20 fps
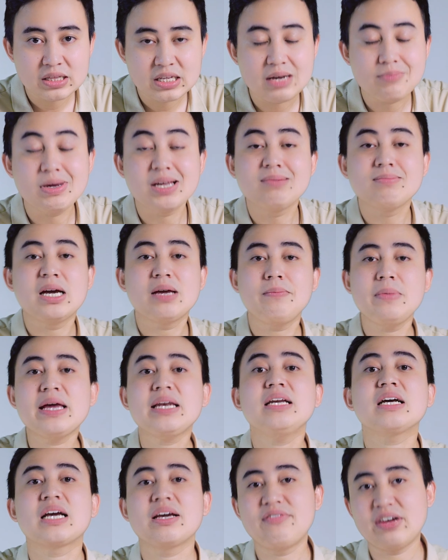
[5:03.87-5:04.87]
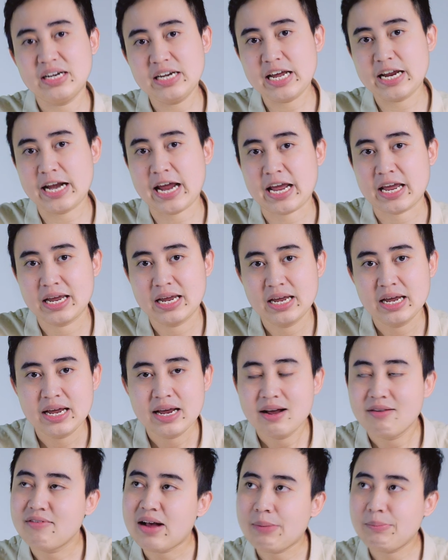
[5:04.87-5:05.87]
thì mình mới biết được cái vấn đề này
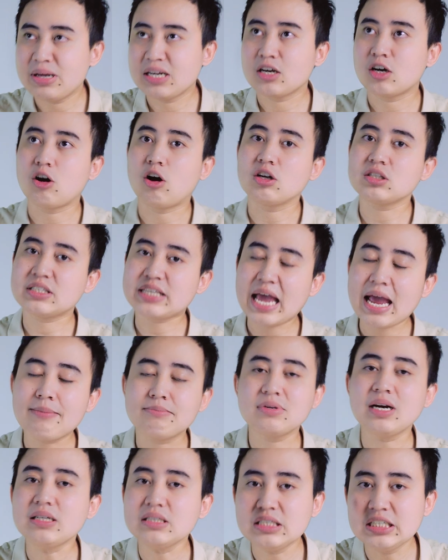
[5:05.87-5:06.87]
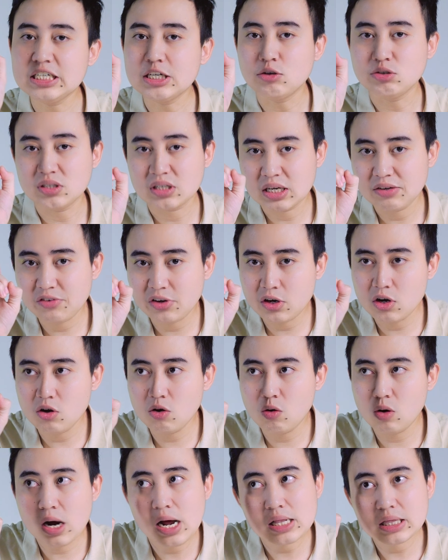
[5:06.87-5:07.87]
và mình có xem rất nhiều những cái
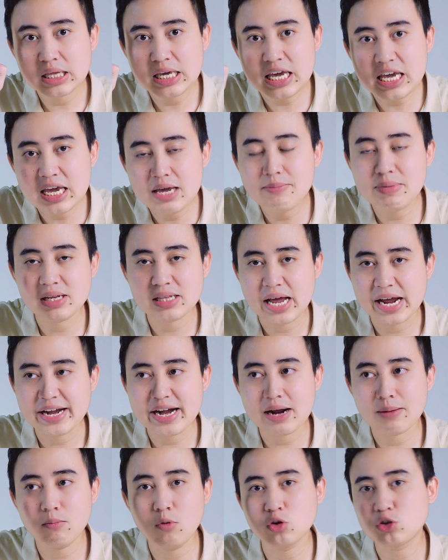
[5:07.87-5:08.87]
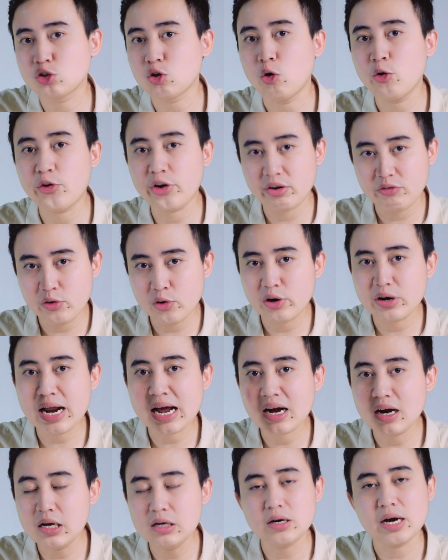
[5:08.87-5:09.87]
video á thì mình thấy rằng một số reviewer
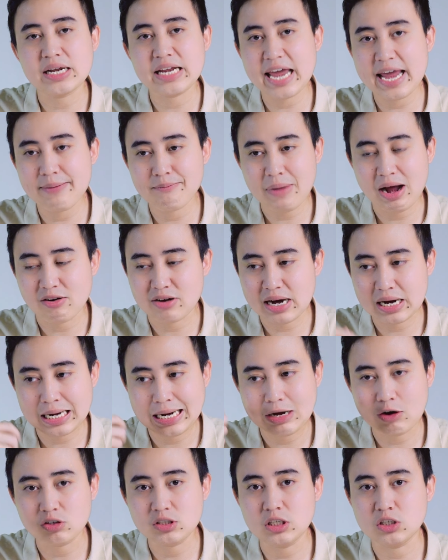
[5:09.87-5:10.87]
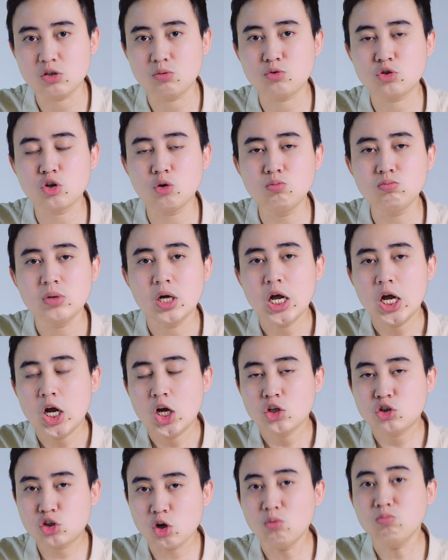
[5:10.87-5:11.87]
đang lừa anh em bảo rằng là nó sử dụng chung
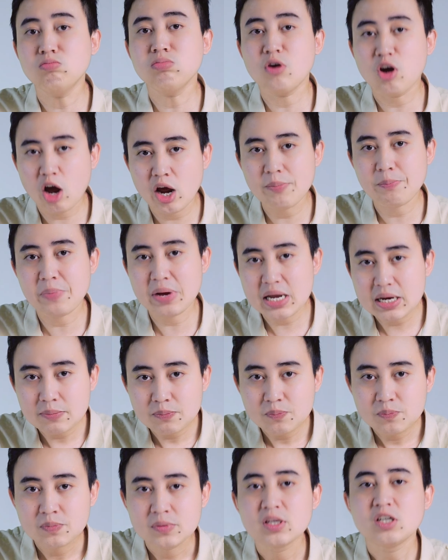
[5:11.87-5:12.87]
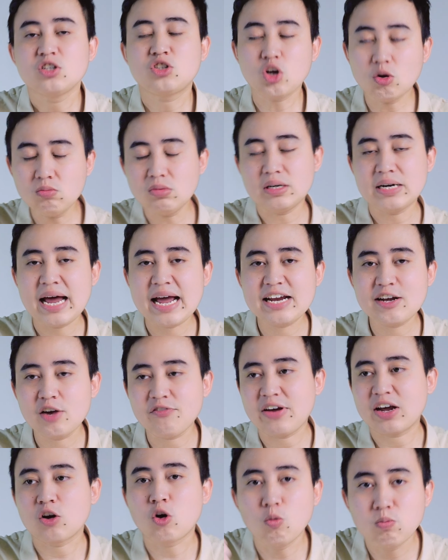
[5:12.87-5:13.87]
chung lõi pin chung ở đây
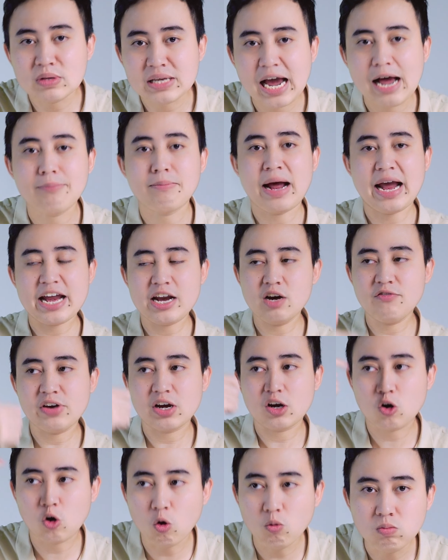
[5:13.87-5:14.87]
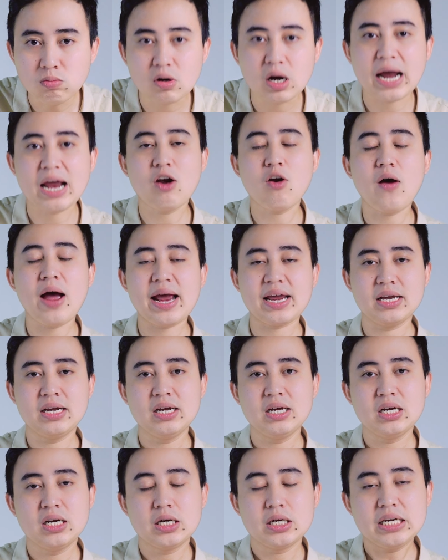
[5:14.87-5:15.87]
nó phải cùng nhà máy nó phải cùng cái loại
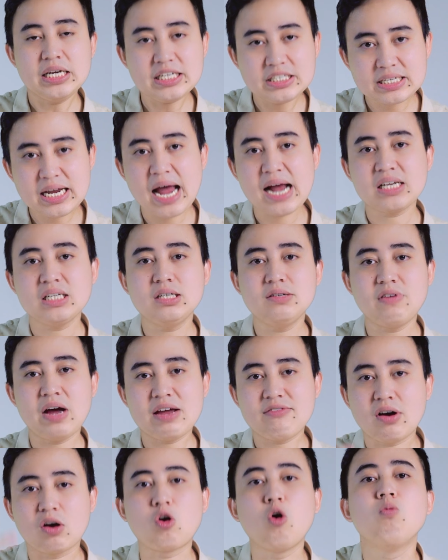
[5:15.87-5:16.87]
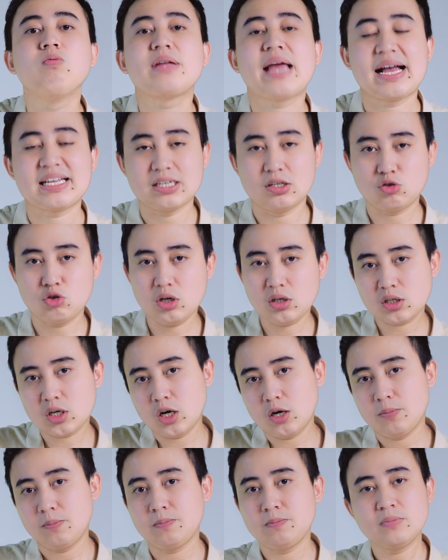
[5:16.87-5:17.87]
y chang như vậy và cùng nhà sản xuất
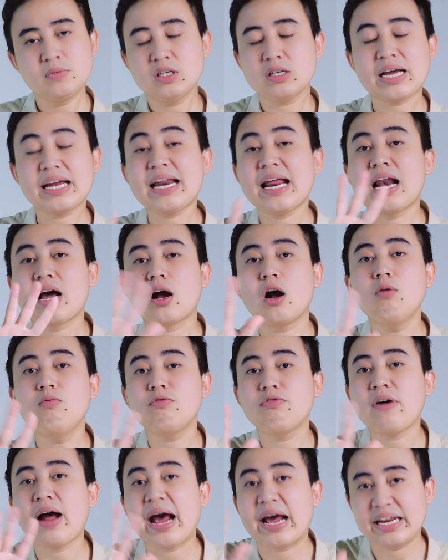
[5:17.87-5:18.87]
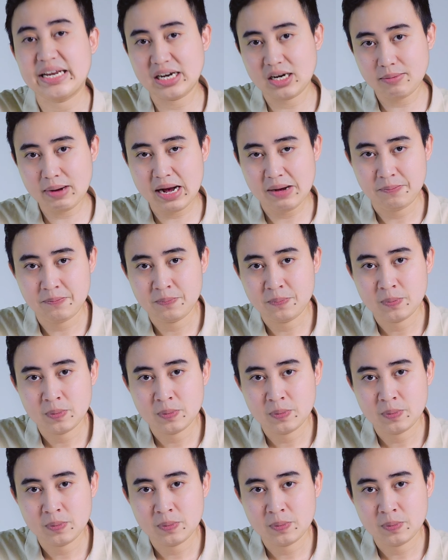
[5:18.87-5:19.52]
cơ nhưng cái này là không phải nha các bạn